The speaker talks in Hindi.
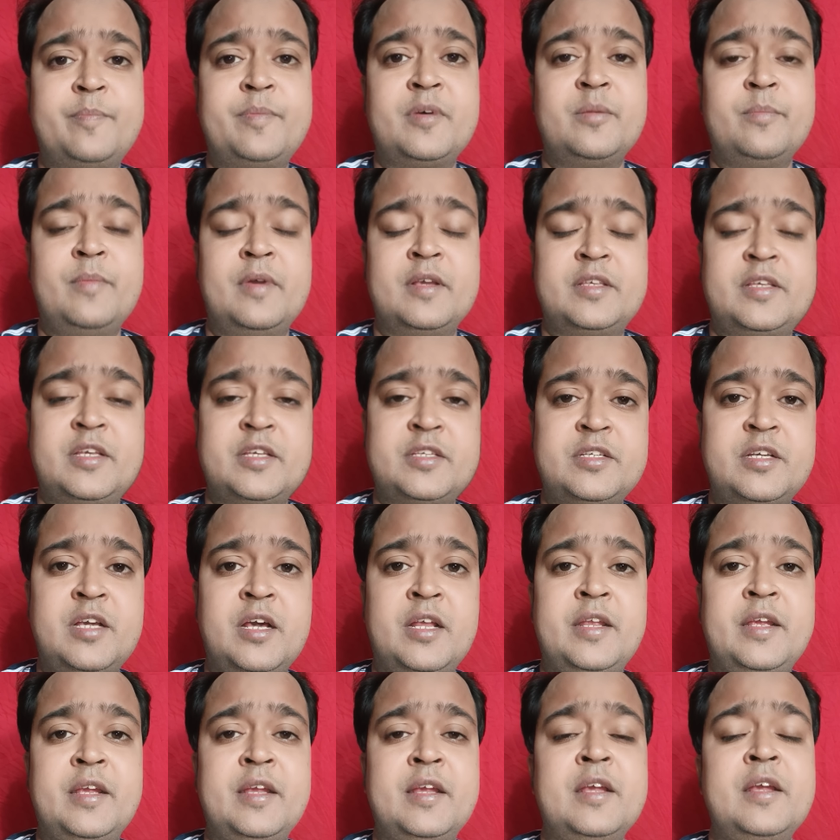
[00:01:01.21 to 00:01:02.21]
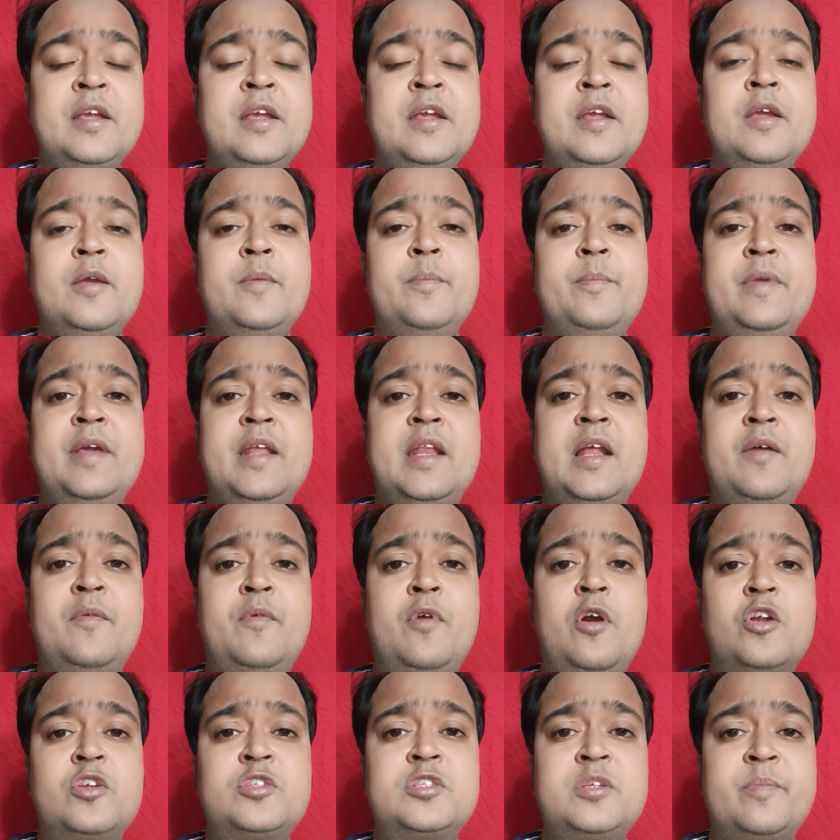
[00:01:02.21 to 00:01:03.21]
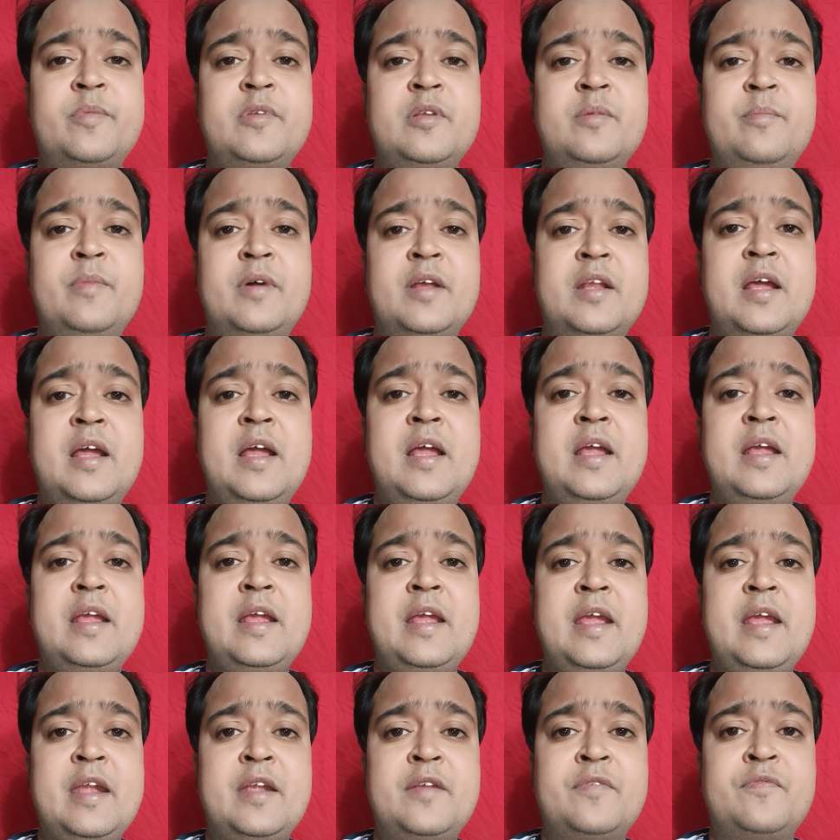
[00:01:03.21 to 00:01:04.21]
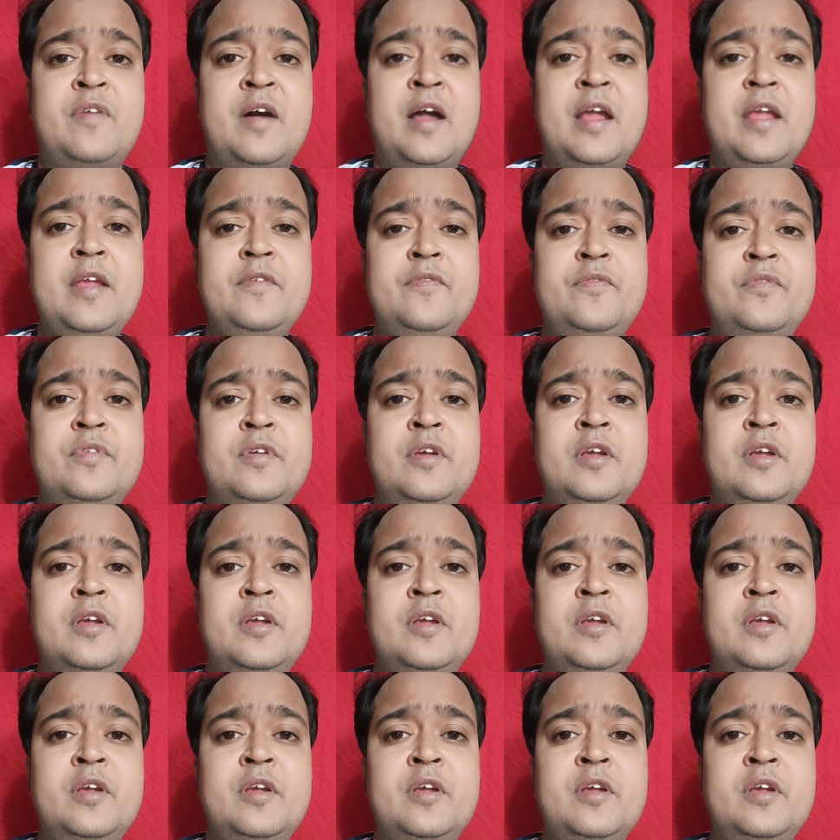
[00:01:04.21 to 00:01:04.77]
पर मैसेज करें मेरा व्हाट्सअप नंबर है एट फाइव